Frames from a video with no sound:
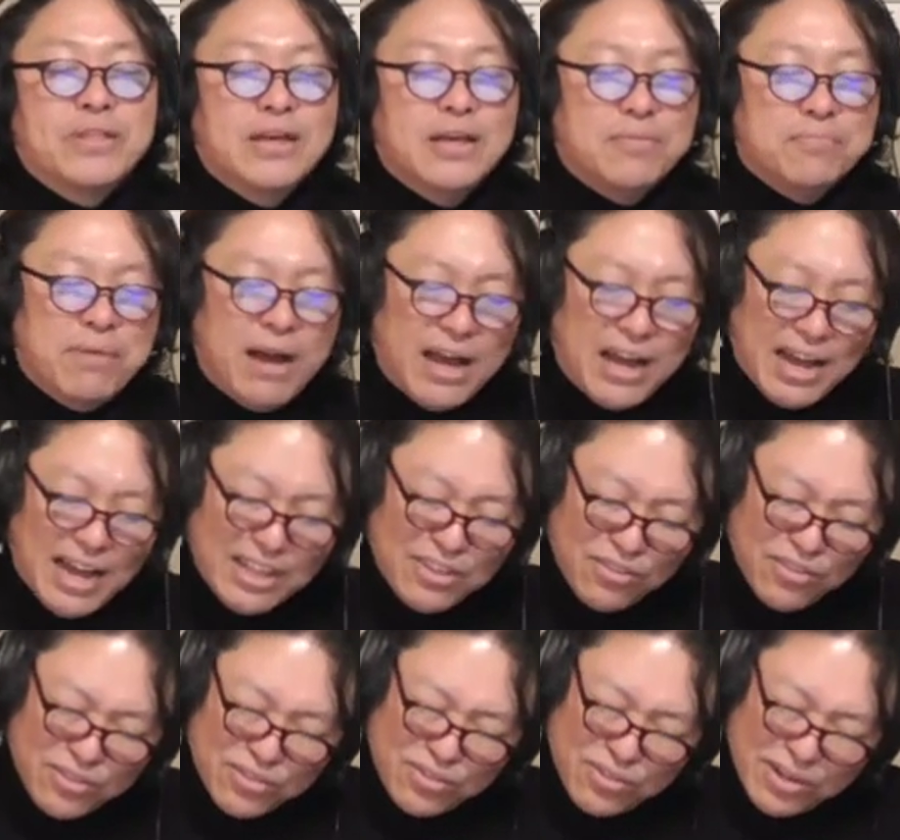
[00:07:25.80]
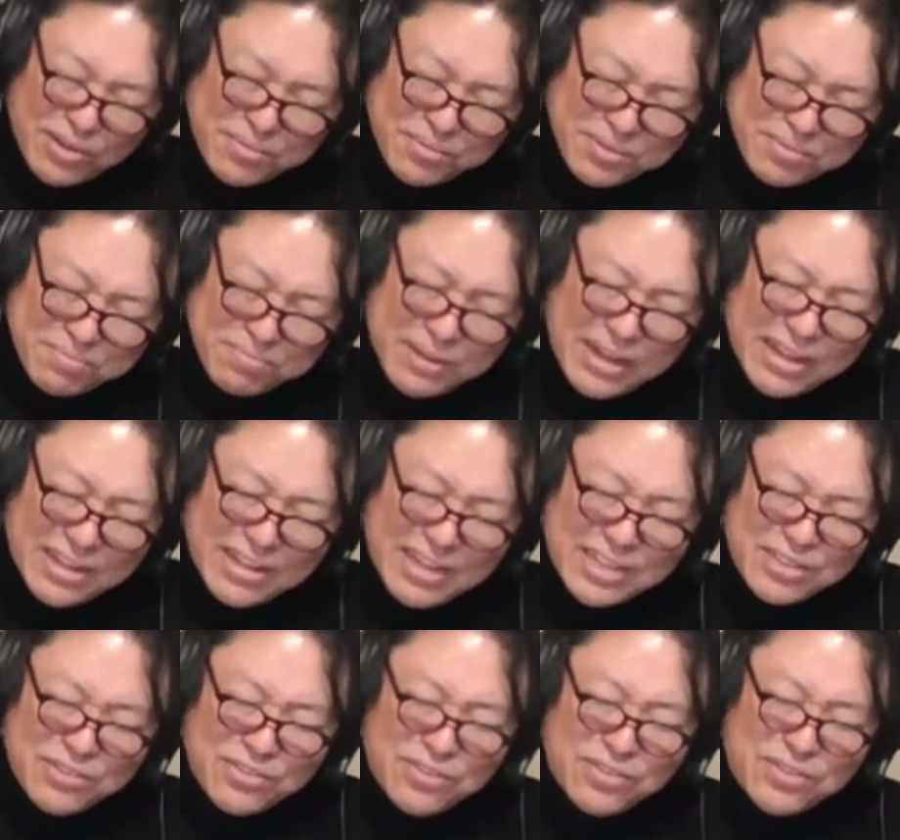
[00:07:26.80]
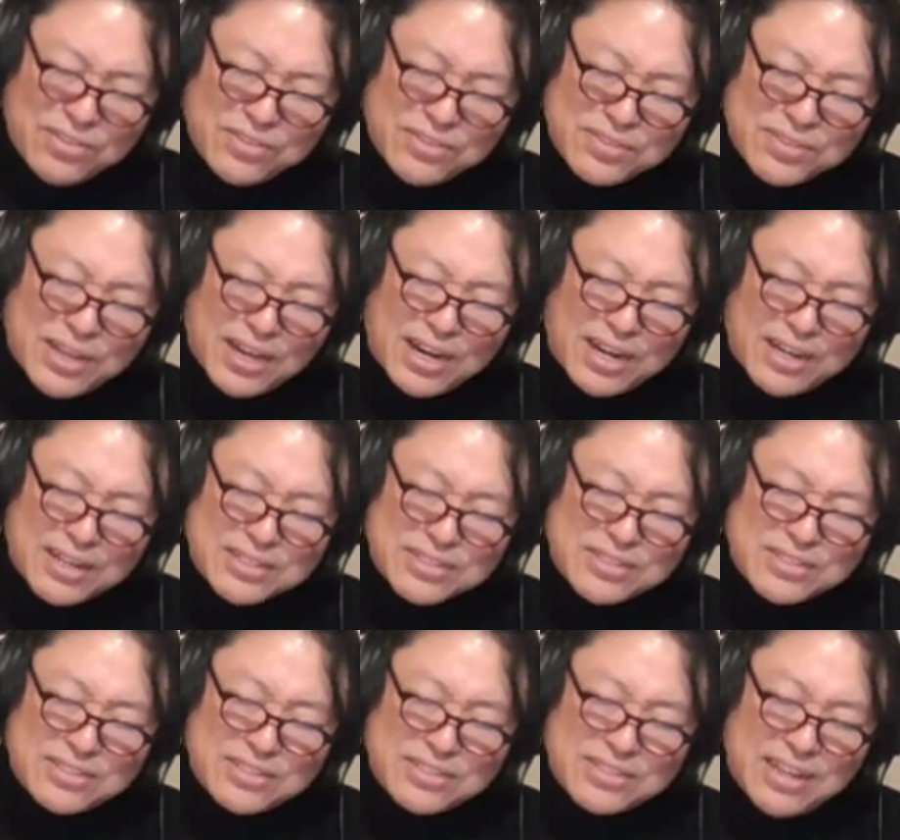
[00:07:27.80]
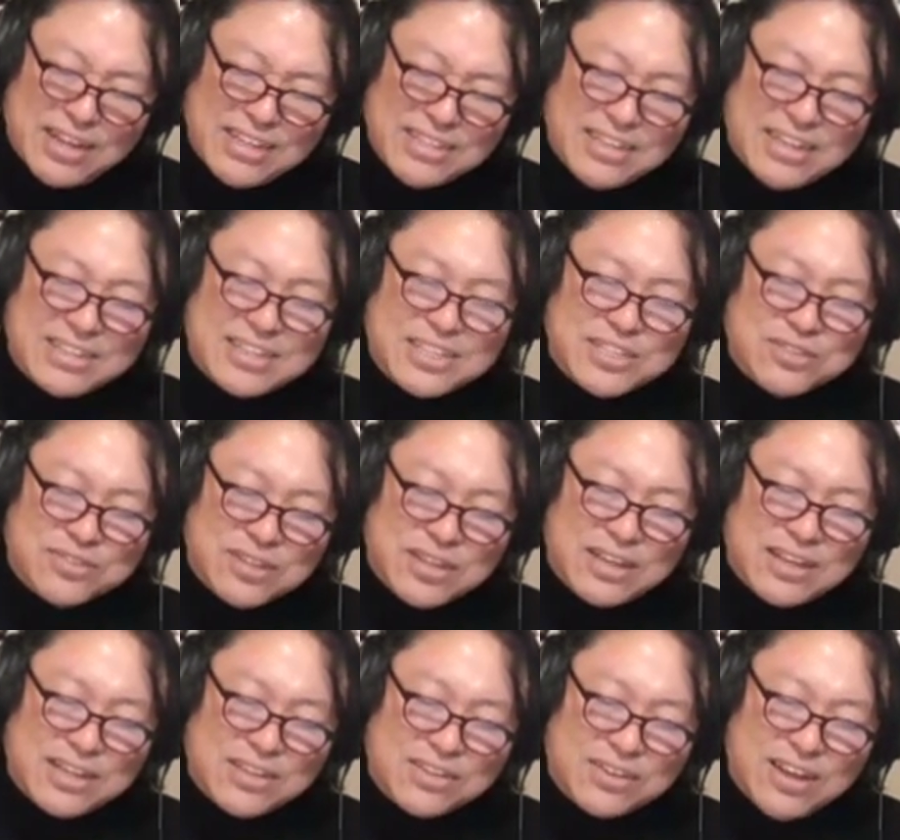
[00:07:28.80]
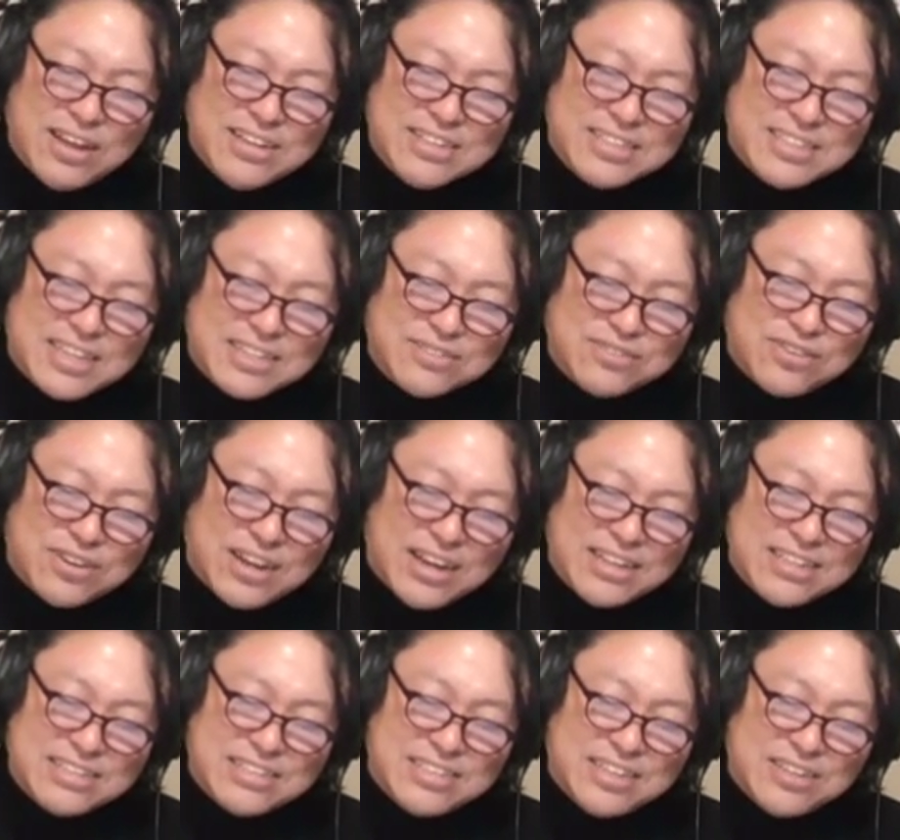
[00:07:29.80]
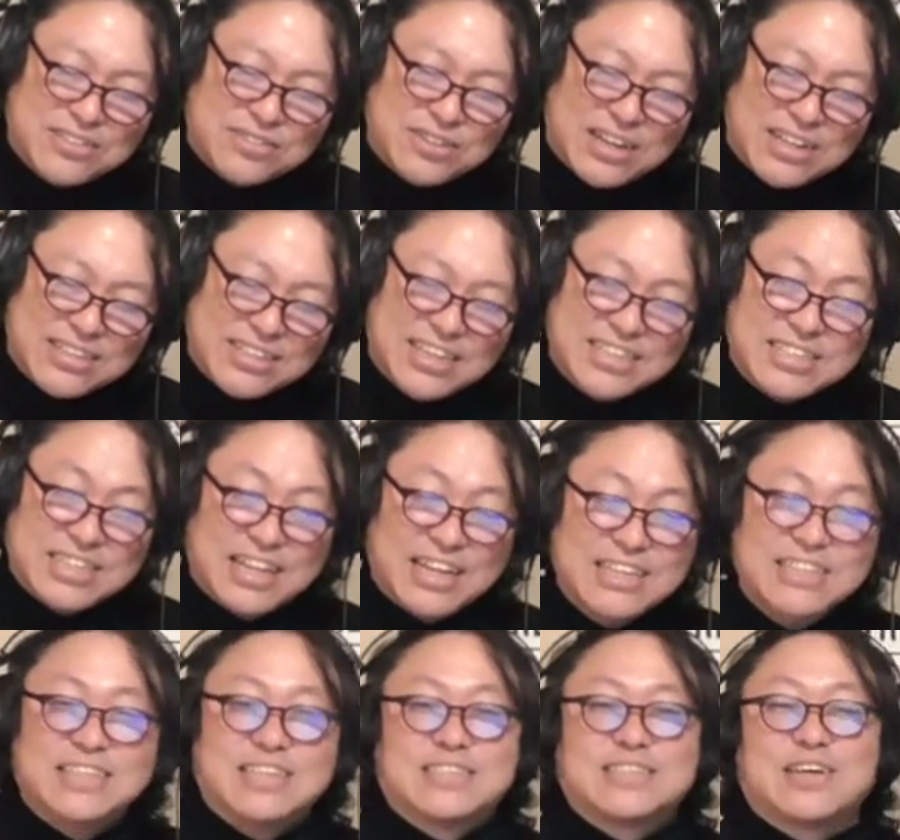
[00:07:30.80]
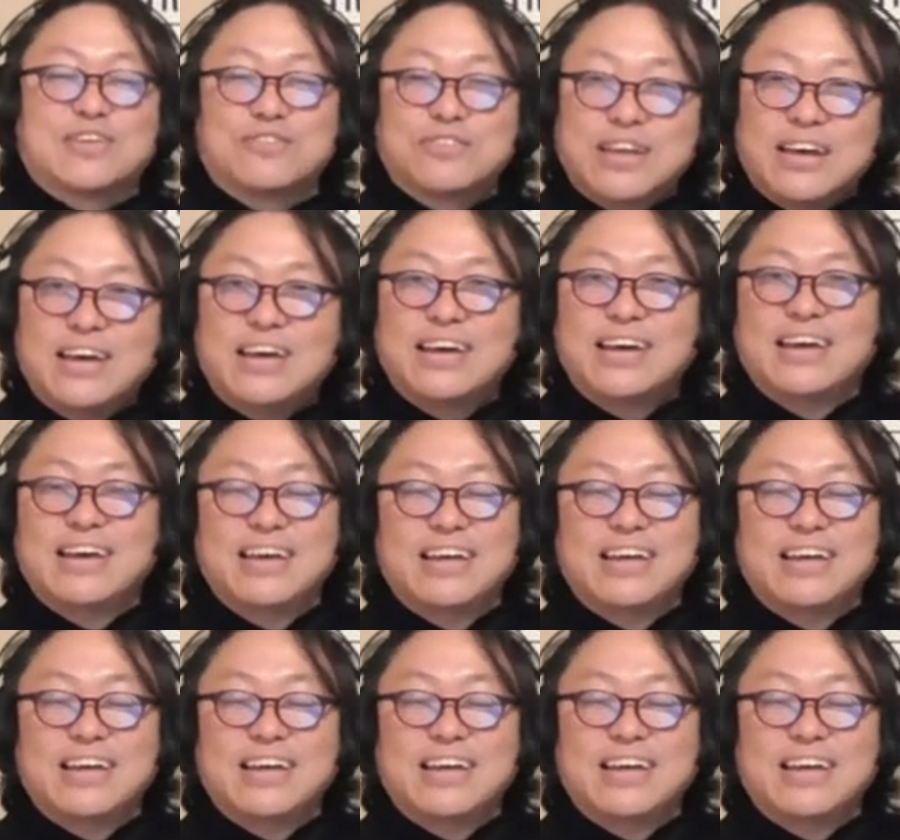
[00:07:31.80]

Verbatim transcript: まあ、あの、まあ、あの、だから、何なんでしょうね。あの、原作の感じで言うとあんなんじゃないんですけどね。